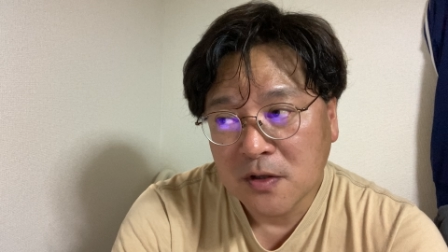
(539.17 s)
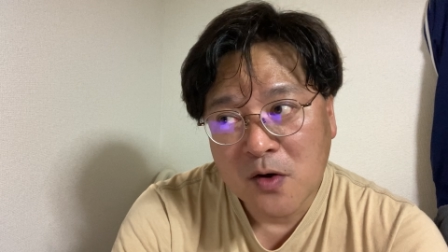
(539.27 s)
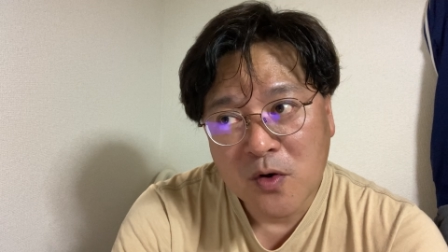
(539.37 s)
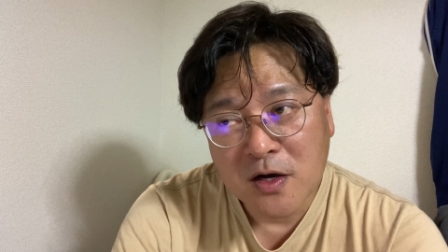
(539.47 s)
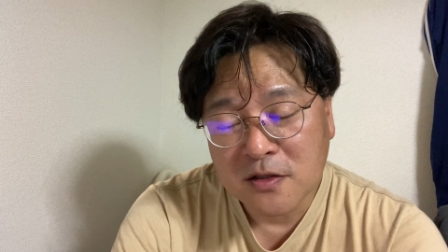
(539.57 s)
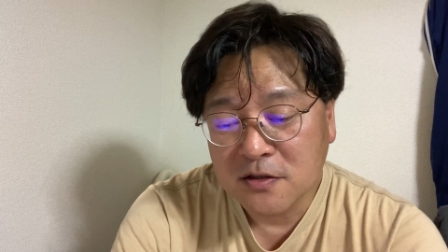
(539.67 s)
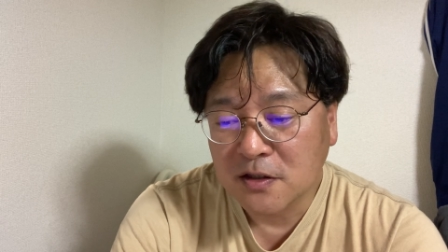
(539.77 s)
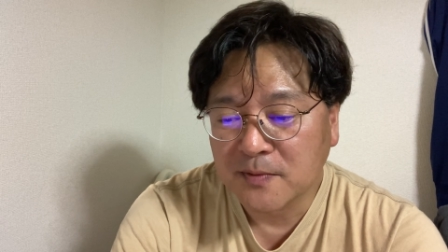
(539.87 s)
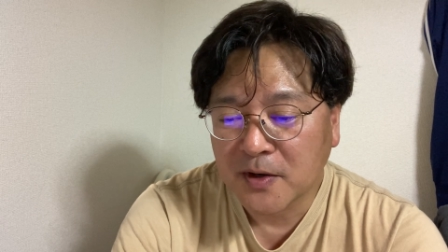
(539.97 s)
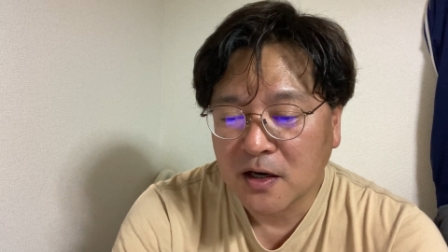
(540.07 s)
分かって
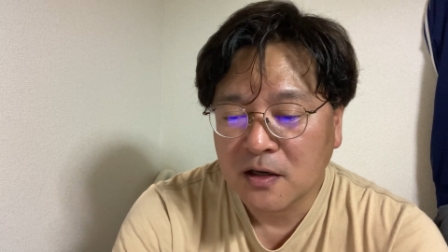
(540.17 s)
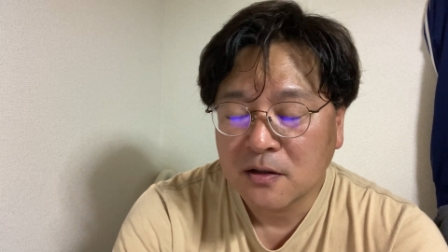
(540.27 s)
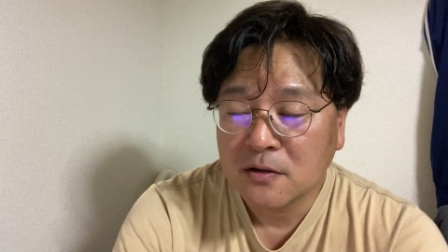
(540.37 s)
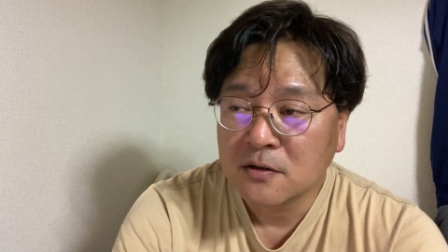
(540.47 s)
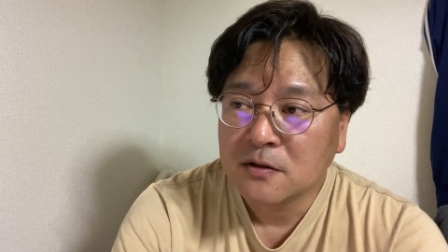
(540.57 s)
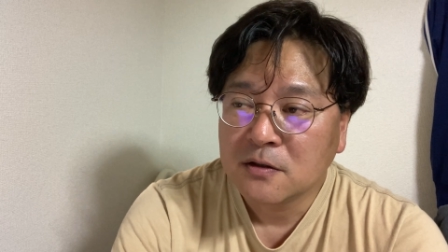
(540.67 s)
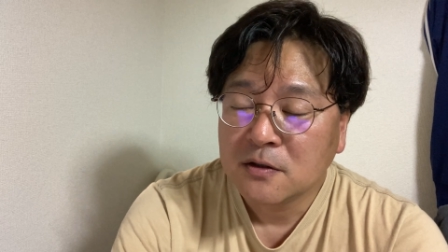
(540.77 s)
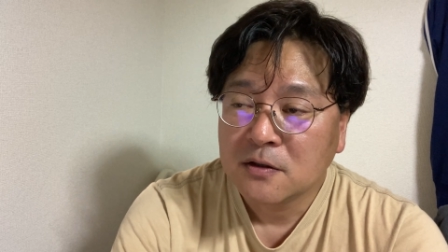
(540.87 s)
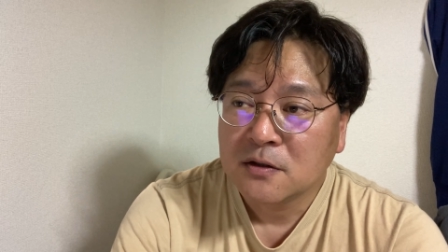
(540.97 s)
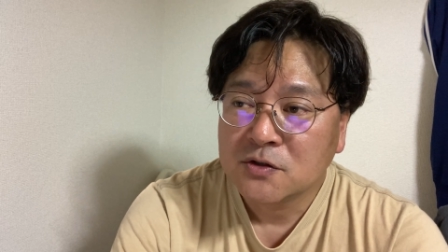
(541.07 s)
れば、
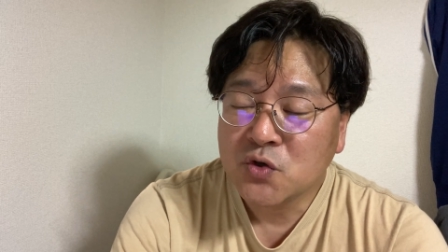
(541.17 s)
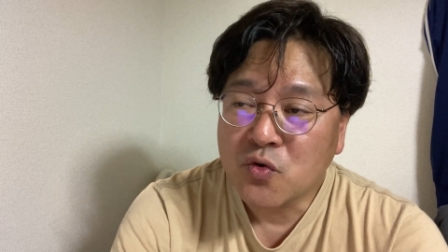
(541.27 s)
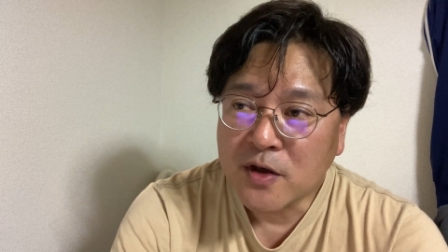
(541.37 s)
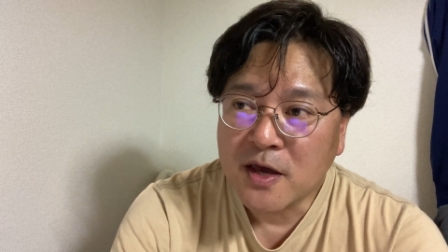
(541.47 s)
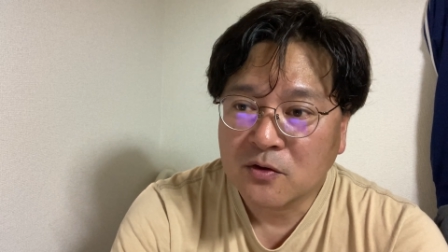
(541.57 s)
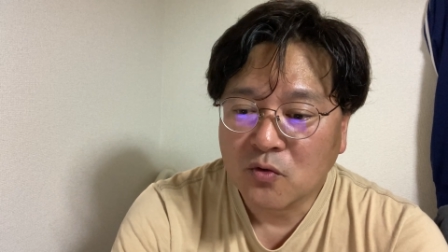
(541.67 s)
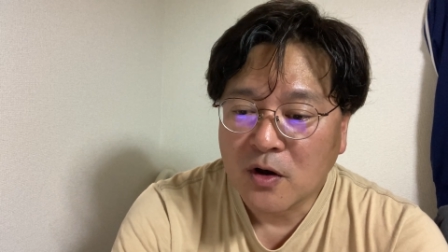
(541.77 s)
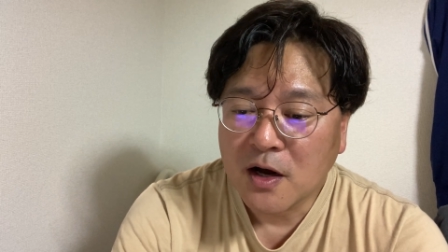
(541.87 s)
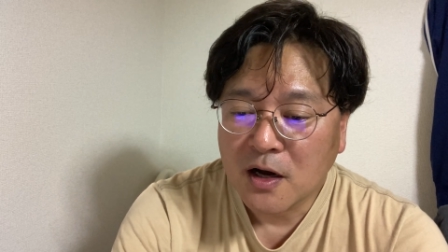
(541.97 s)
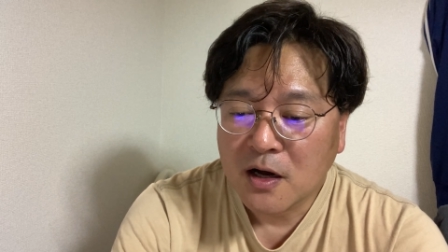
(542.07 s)
条件と
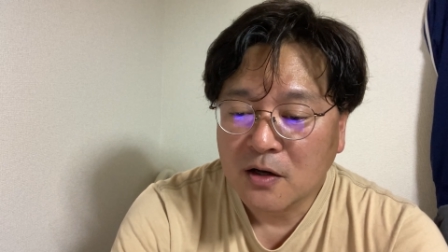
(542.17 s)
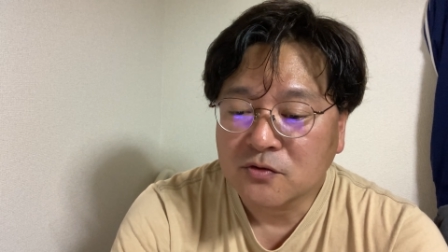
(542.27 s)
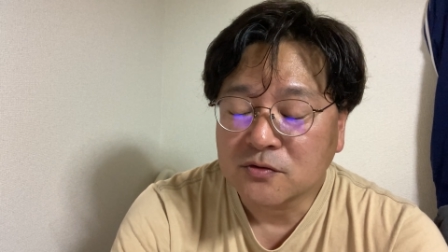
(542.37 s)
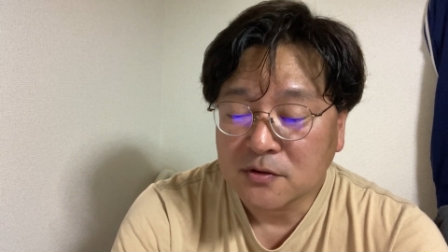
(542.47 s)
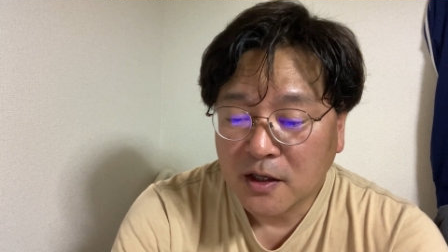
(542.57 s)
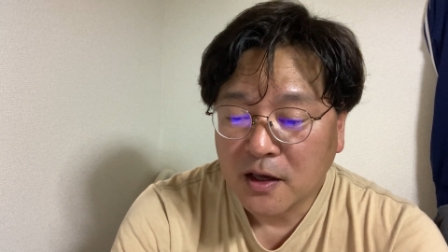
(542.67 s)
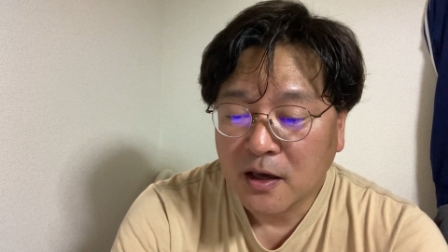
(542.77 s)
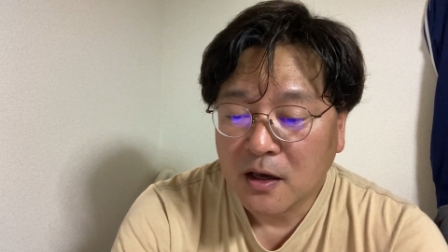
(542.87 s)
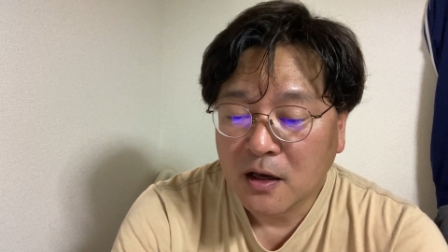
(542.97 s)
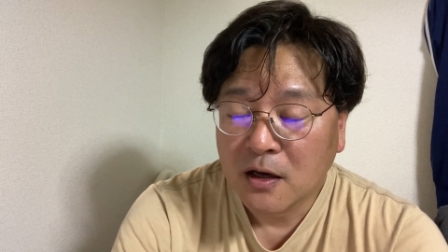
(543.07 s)
か書くん
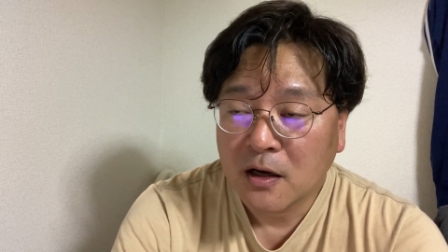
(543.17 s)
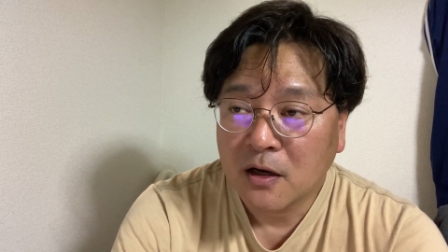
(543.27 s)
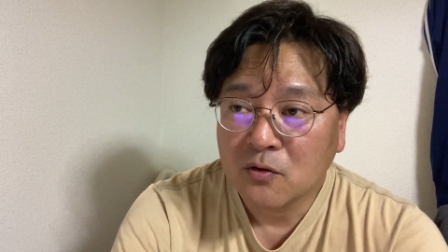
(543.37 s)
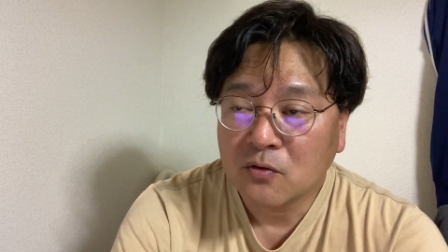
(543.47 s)
で、あ